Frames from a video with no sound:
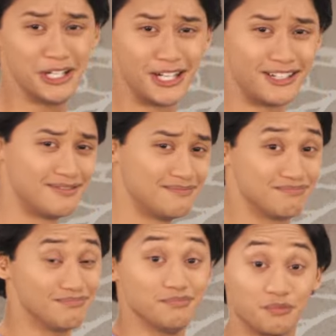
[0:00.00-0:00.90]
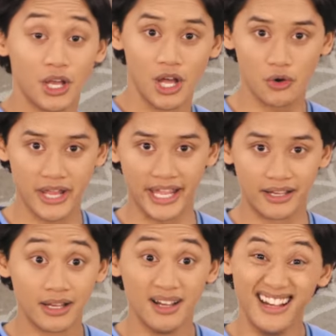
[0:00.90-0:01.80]
Oui, hum, très bien.
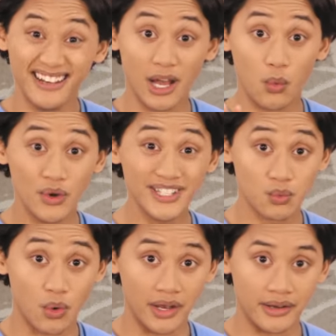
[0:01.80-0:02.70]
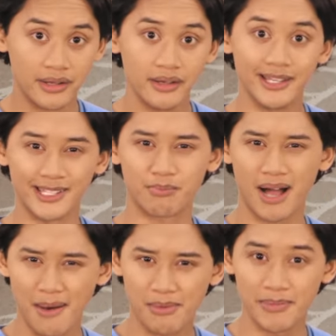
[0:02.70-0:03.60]
Alors maintenant, lequel de ces
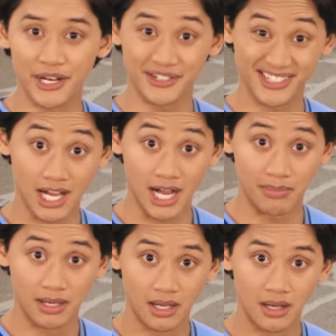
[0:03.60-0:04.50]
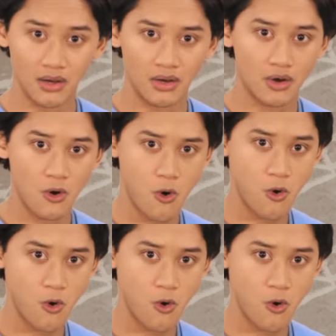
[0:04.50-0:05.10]
verres de lait est celui de papa ours